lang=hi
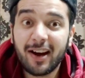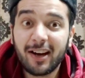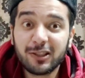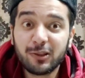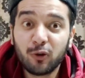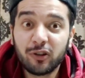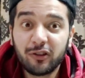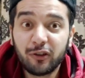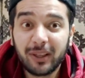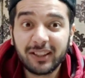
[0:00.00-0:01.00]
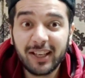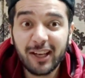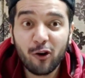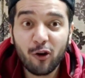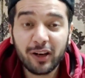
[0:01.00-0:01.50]
आज हम लोग इस वीडियो में बात करेंगे
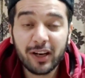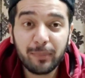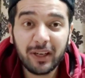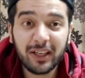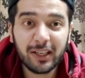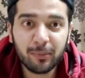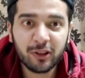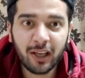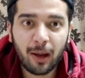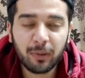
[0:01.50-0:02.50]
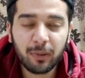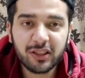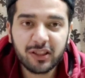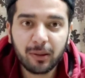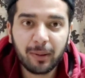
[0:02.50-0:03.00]
कौन नई पेटीएम ऑनिंग
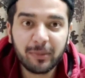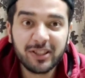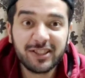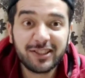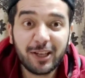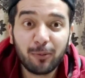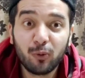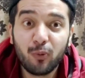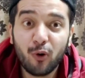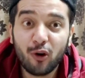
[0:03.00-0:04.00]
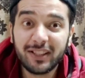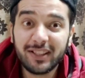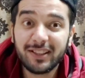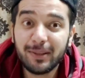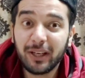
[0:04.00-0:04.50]
एप्लीकेशन के बारे में जिससे आप लोग बहुत
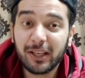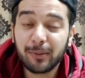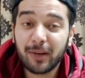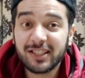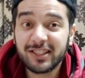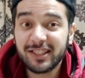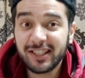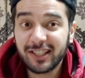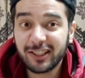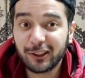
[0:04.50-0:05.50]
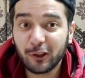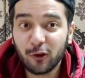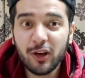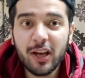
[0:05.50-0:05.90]
इजिली पेटीएम क्या जनरेट कर सकते हो